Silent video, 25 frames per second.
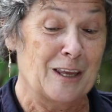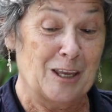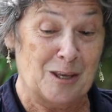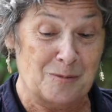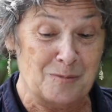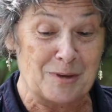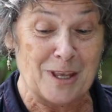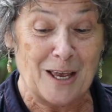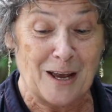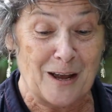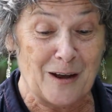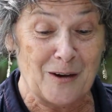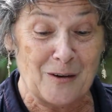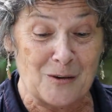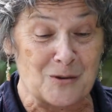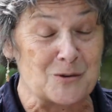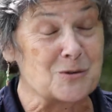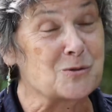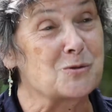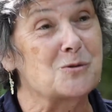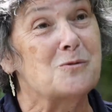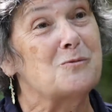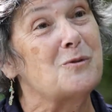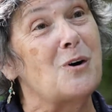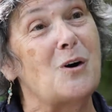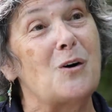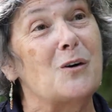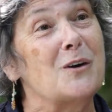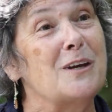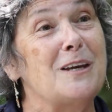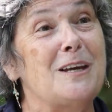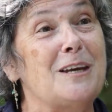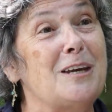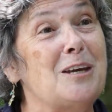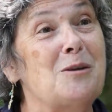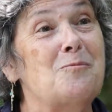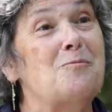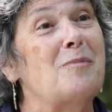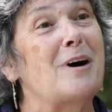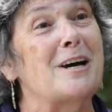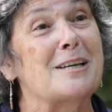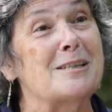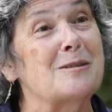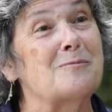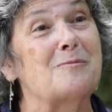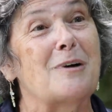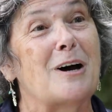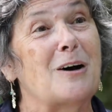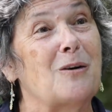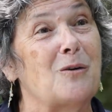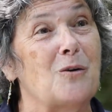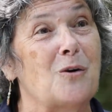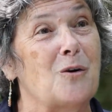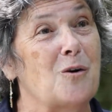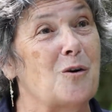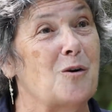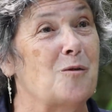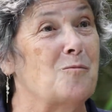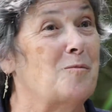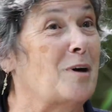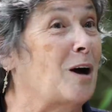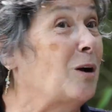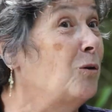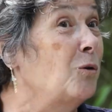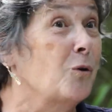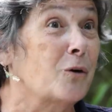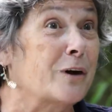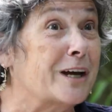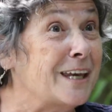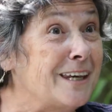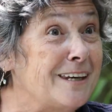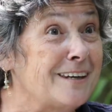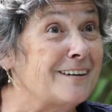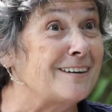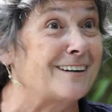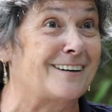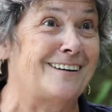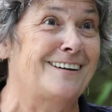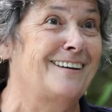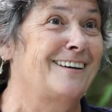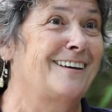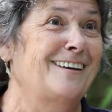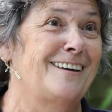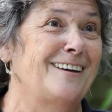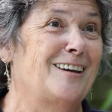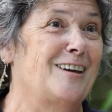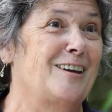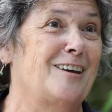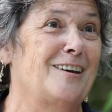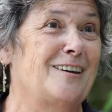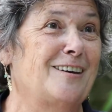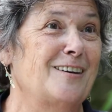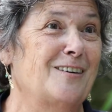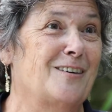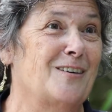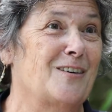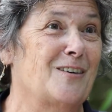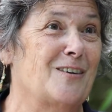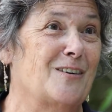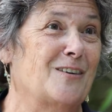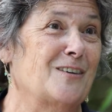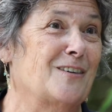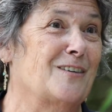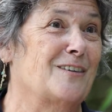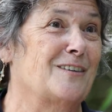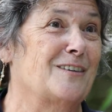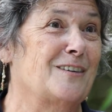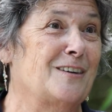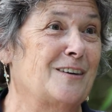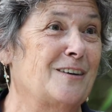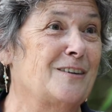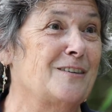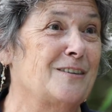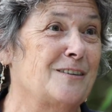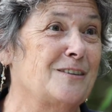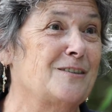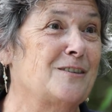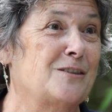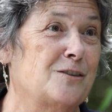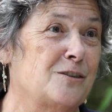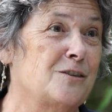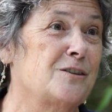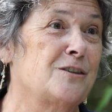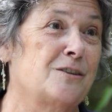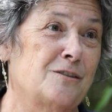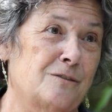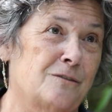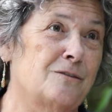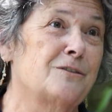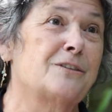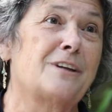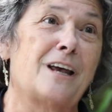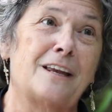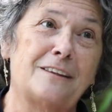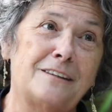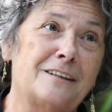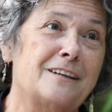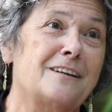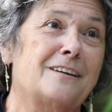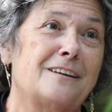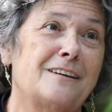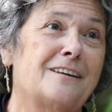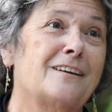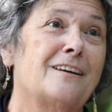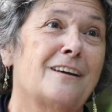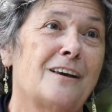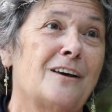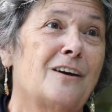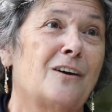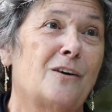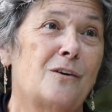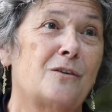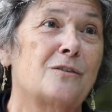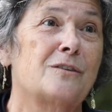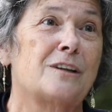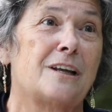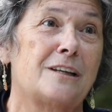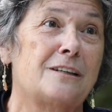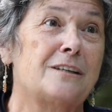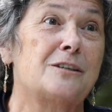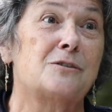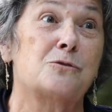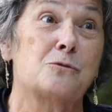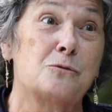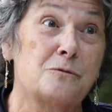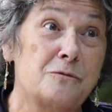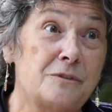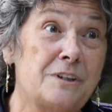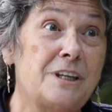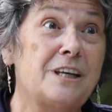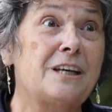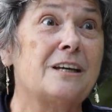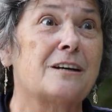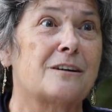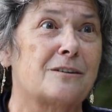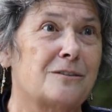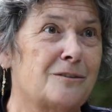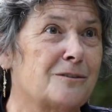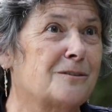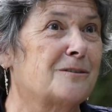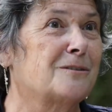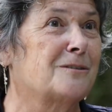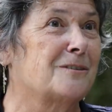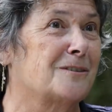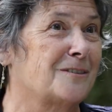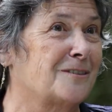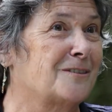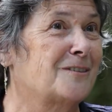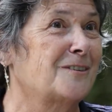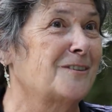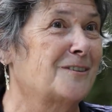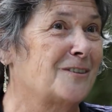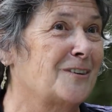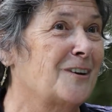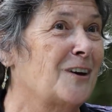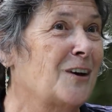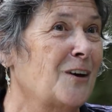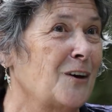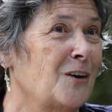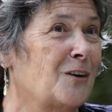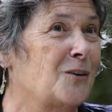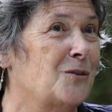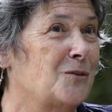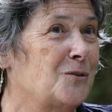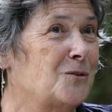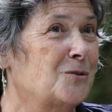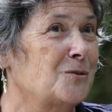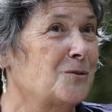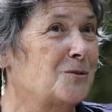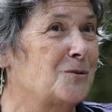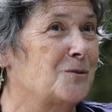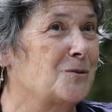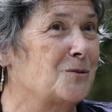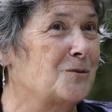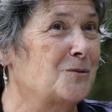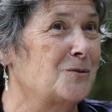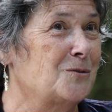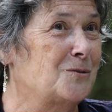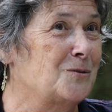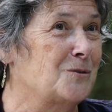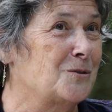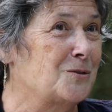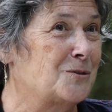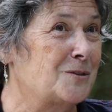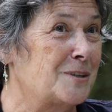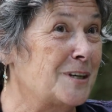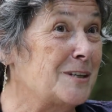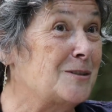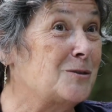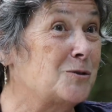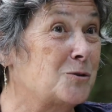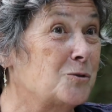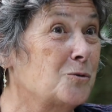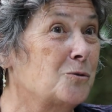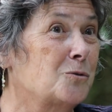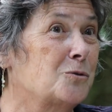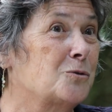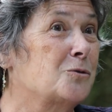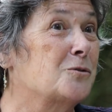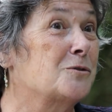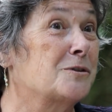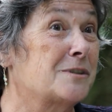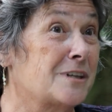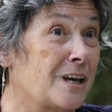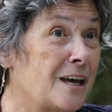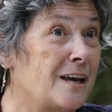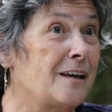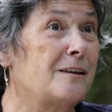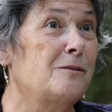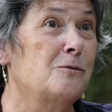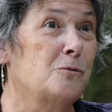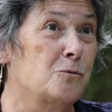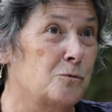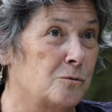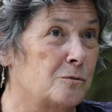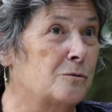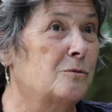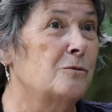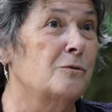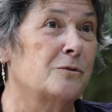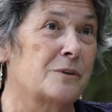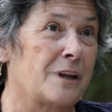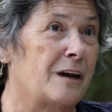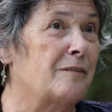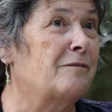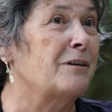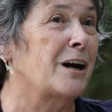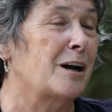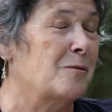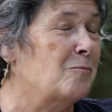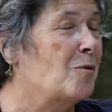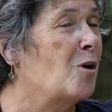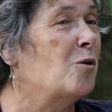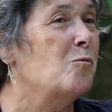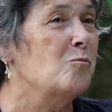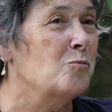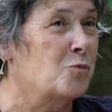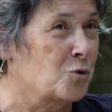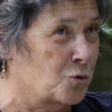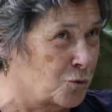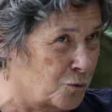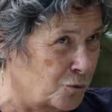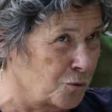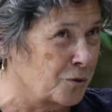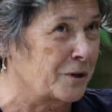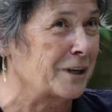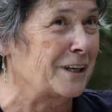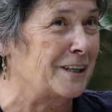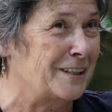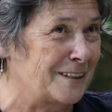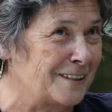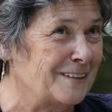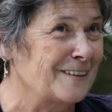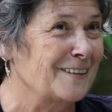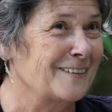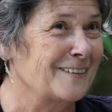eh bien, euh, souvent, il passe passent par, par le rire. Et, on, a des, on a des souvenirs de, de, de, sessions de zen où on a vraiment beaucoup ri.